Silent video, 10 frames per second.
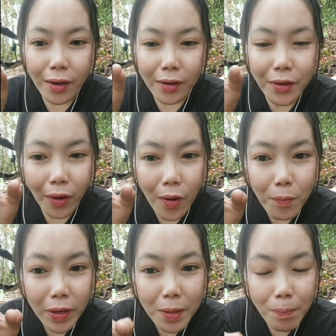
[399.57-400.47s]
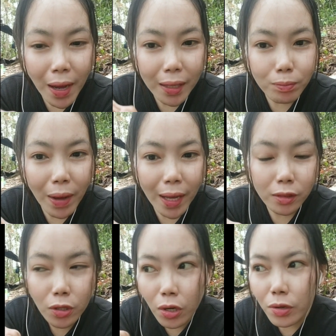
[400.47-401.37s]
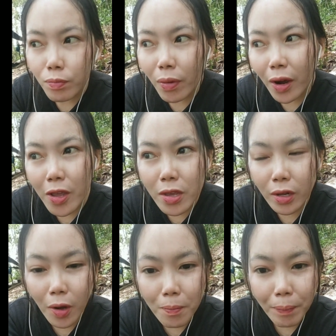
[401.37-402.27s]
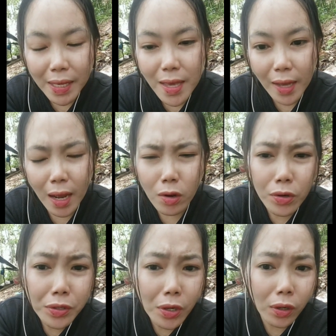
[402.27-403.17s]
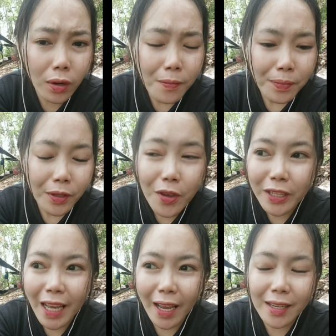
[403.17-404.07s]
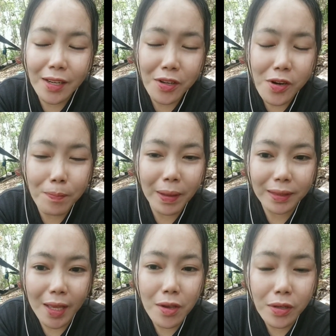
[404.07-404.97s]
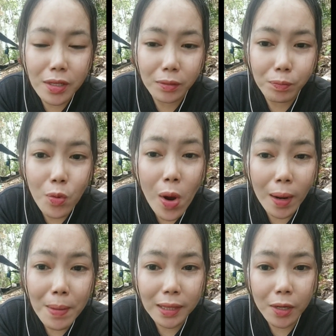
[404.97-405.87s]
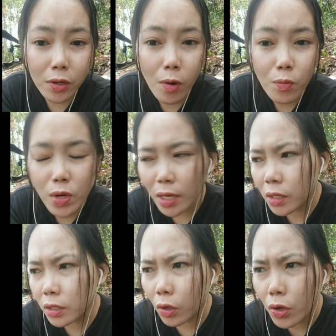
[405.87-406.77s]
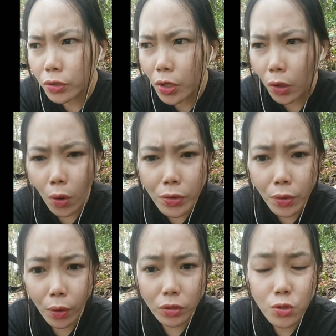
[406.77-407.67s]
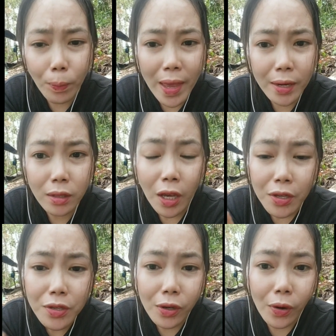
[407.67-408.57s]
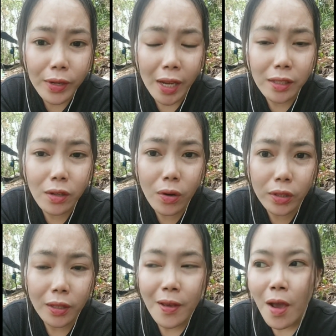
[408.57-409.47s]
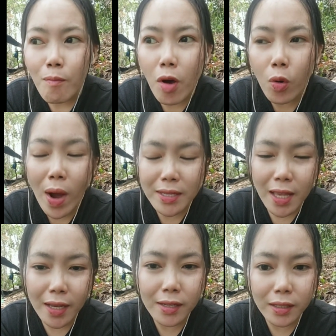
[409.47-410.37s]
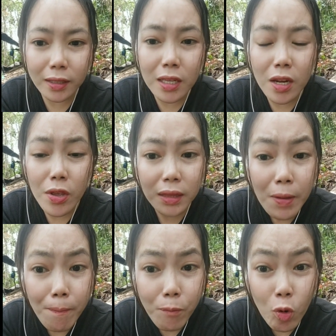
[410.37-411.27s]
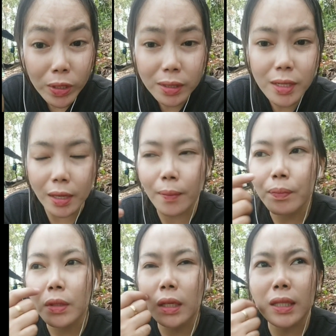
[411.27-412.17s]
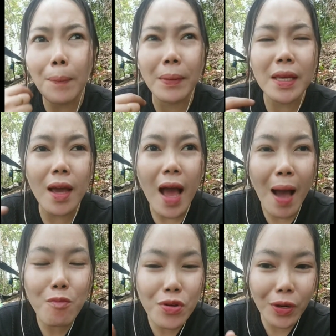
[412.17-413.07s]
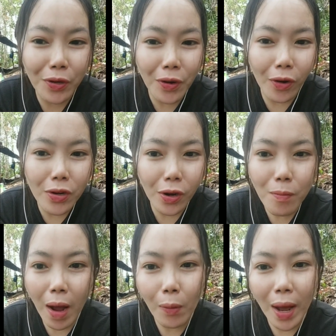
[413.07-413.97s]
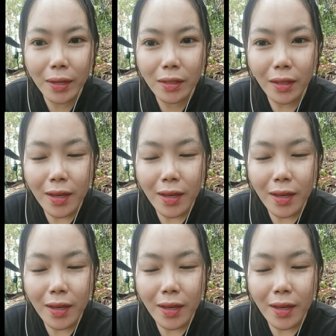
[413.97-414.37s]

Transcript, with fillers: na ko pagi pakat-pakat yolo mengoyolo panyarangon yolo ngayon ka kada yolo patayo it puak manta do gombunan idi ngayon yolo oi o supaya dot yolo dan dohot menguasa hidik kinayonon pu idih tapi amu yolono koilo bahwa dot